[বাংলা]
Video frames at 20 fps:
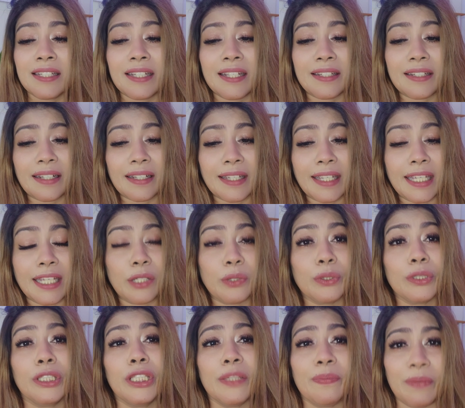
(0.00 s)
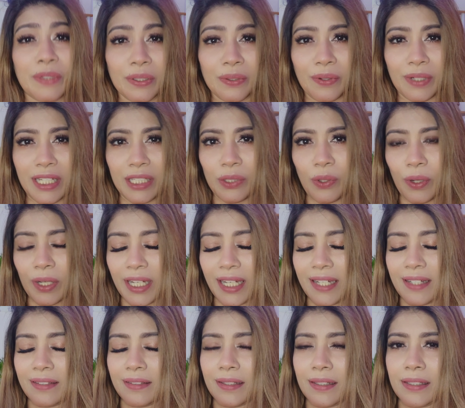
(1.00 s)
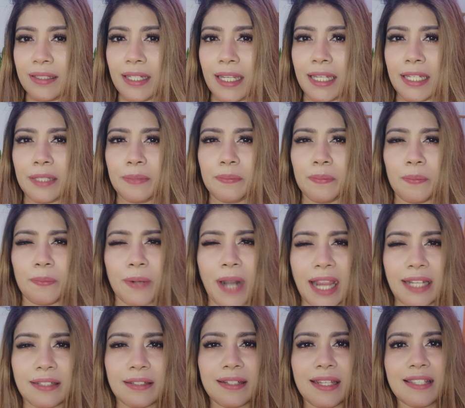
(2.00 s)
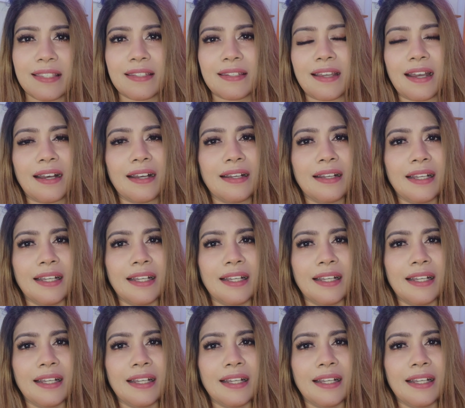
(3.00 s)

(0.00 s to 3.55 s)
সেটাকে উদ্দীপ্ত করে ত্বকের যে ব্রাইটনেসটা